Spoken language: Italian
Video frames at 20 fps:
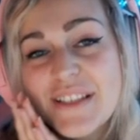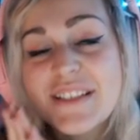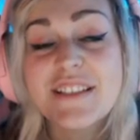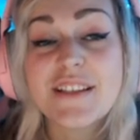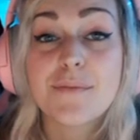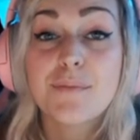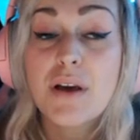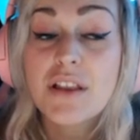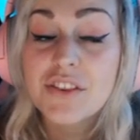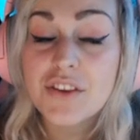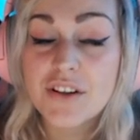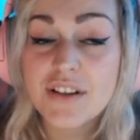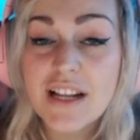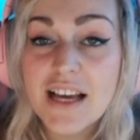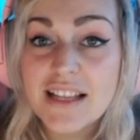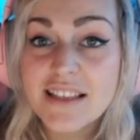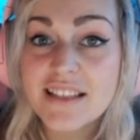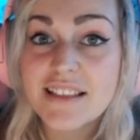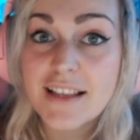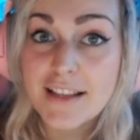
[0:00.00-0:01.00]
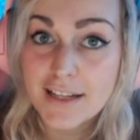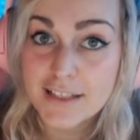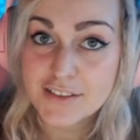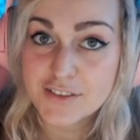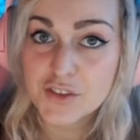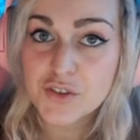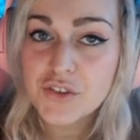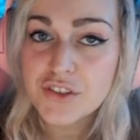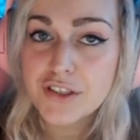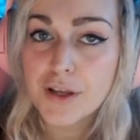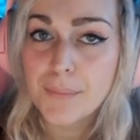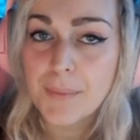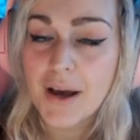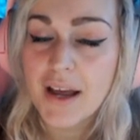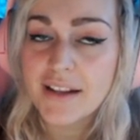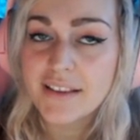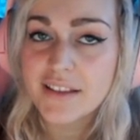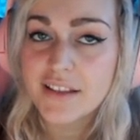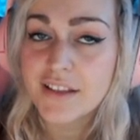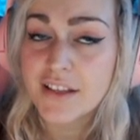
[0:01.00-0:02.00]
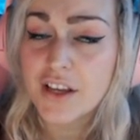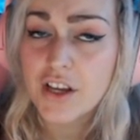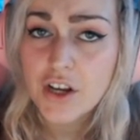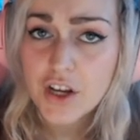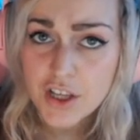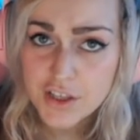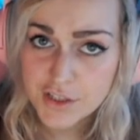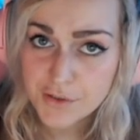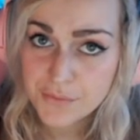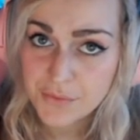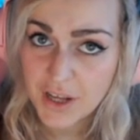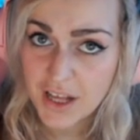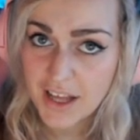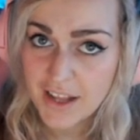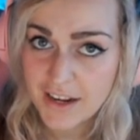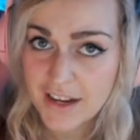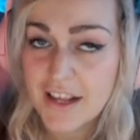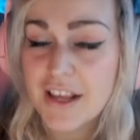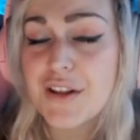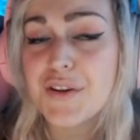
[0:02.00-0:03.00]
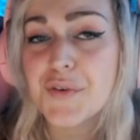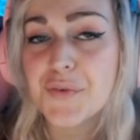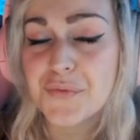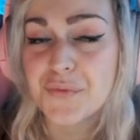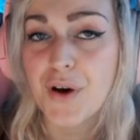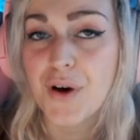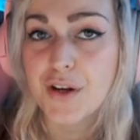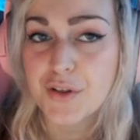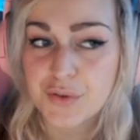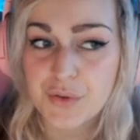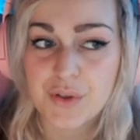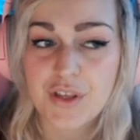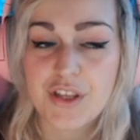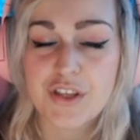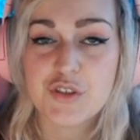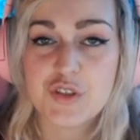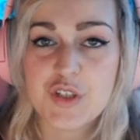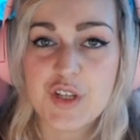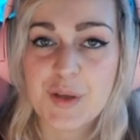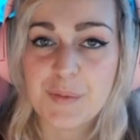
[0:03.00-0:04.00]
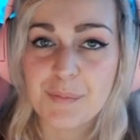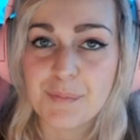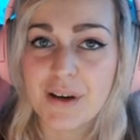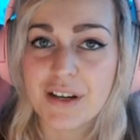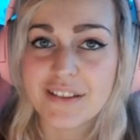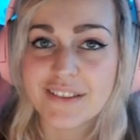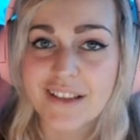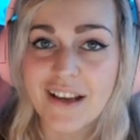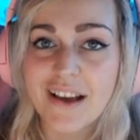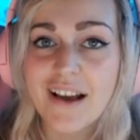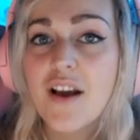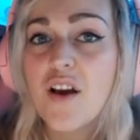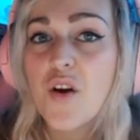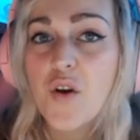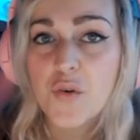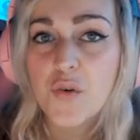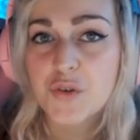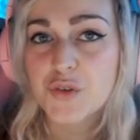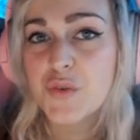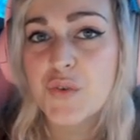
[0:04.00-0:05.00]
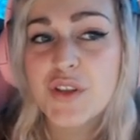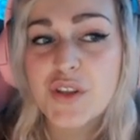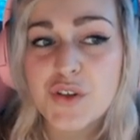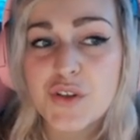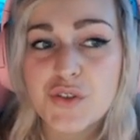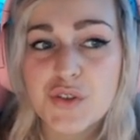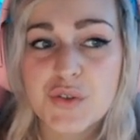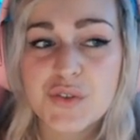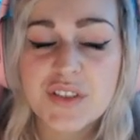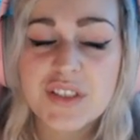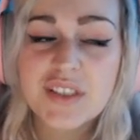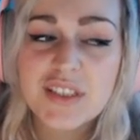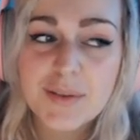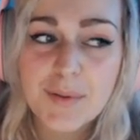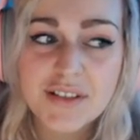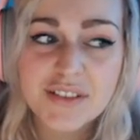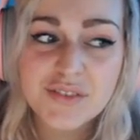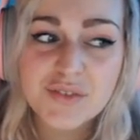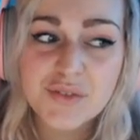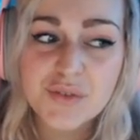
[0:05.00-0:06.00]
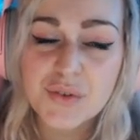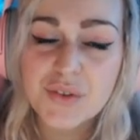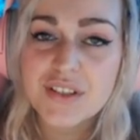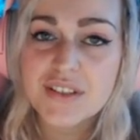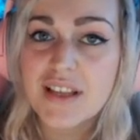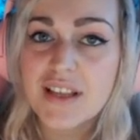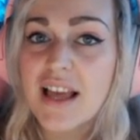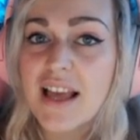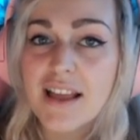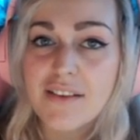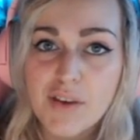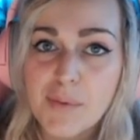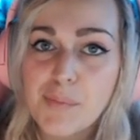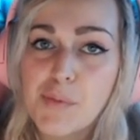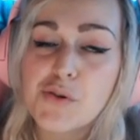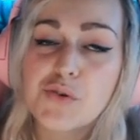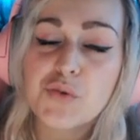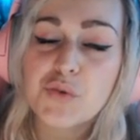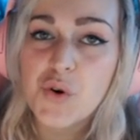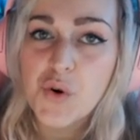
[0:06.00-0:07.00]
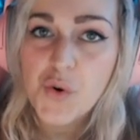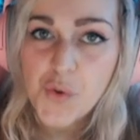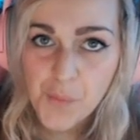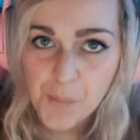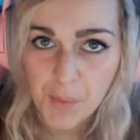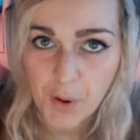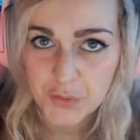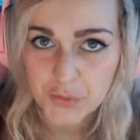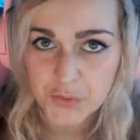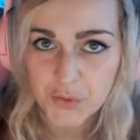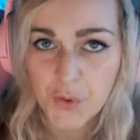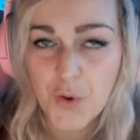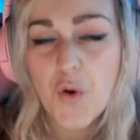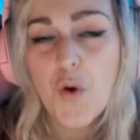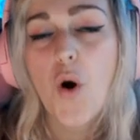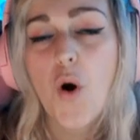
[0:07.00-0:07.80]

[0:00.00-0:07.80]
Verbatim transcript: amici, bentornati nella seconda parte di cosa fare e non fare su Genshin Impact. Questo video è uscito settimana scorsa e vi è piaciuto un botto.